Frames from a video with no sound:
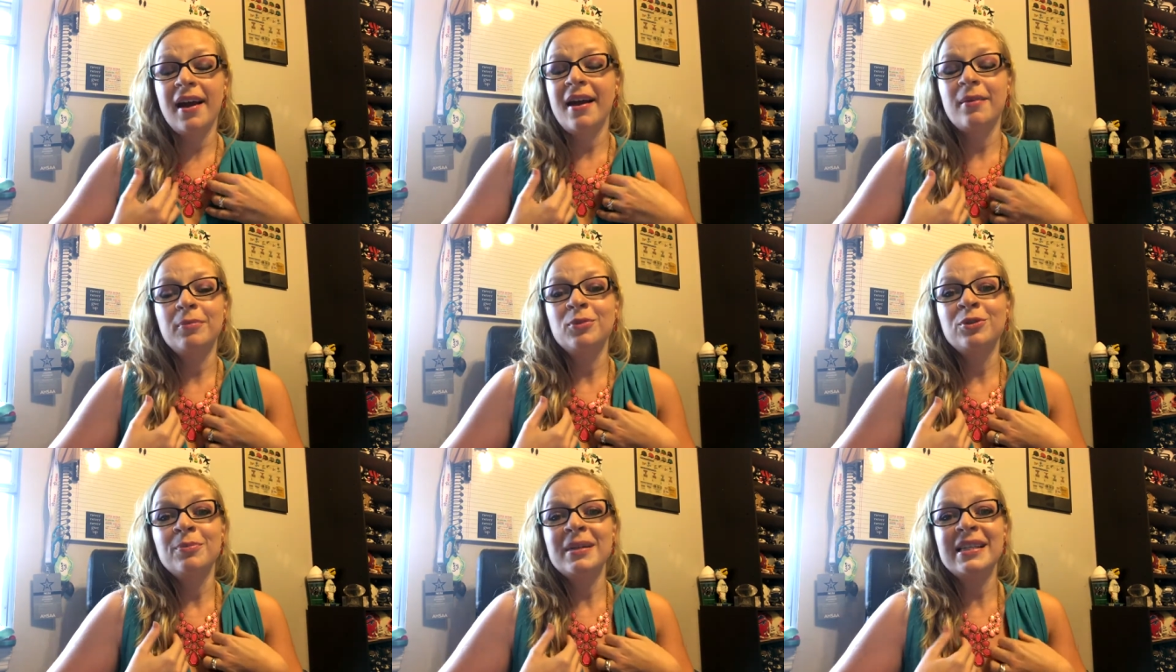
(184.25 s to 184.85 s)
era
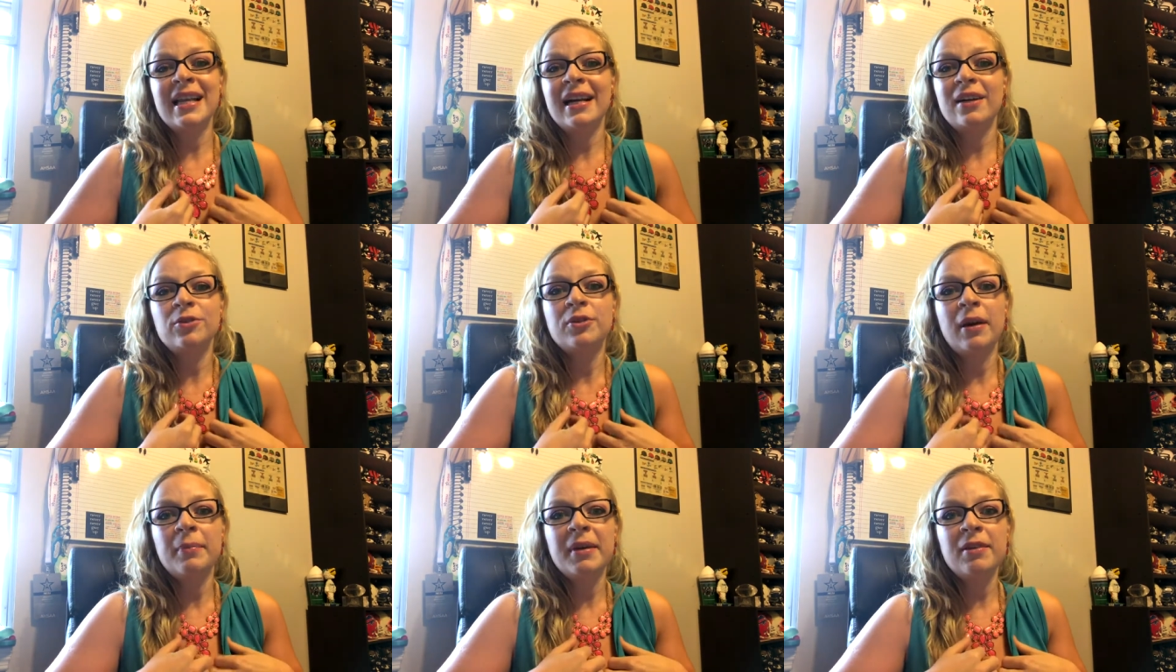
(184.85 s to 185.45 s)
muito mais legal
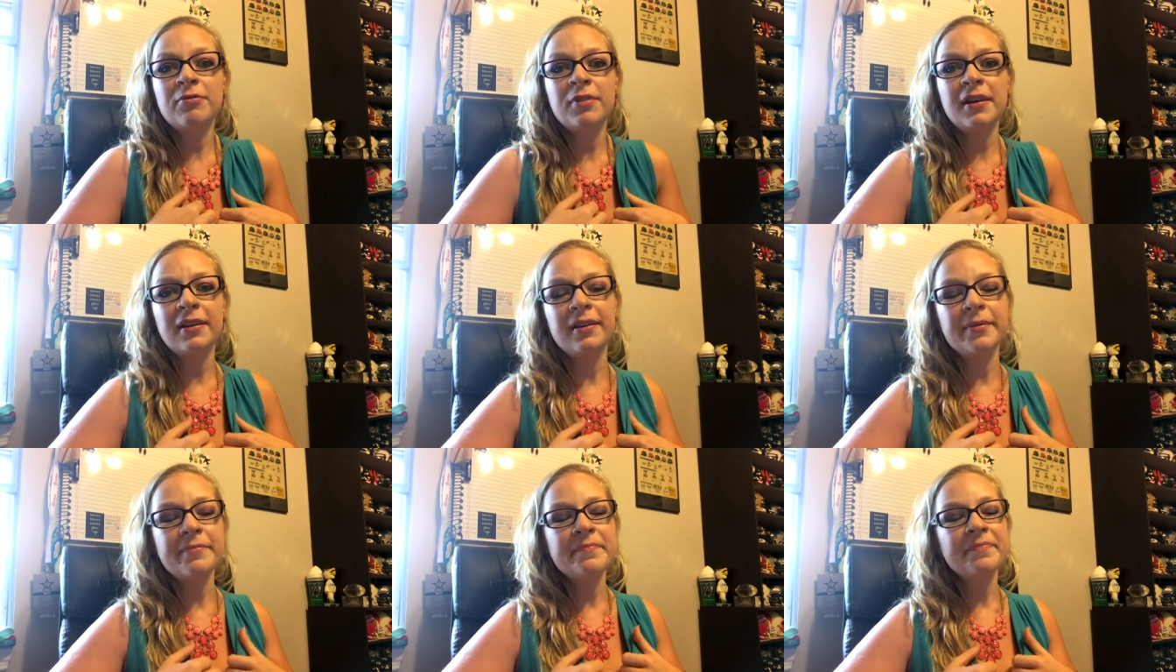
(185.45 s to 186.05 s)
do que a minha
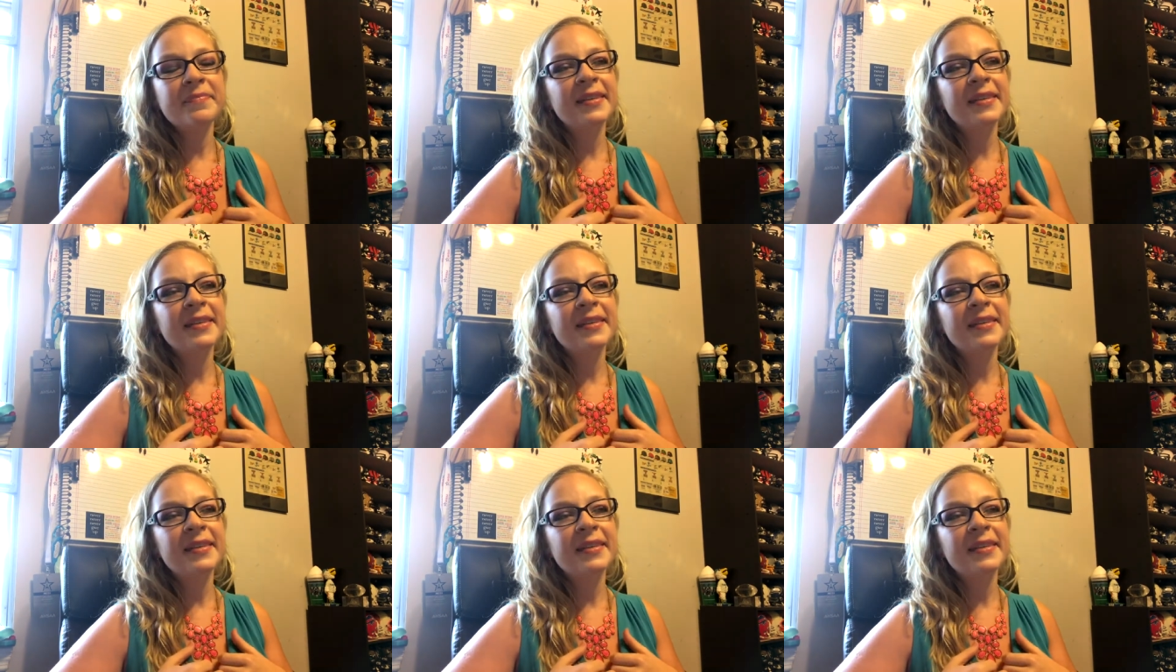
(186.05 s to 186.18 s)
vida.